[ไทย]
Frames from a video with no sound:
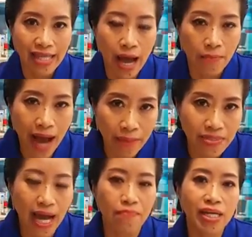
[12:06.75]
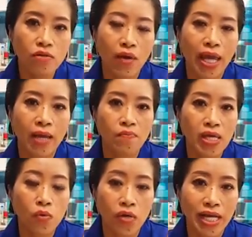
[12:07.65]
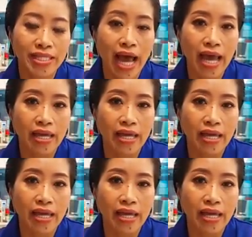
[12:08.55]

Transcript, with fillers: ตามภาพจำที่ตัวเองมีอยู่ในใจ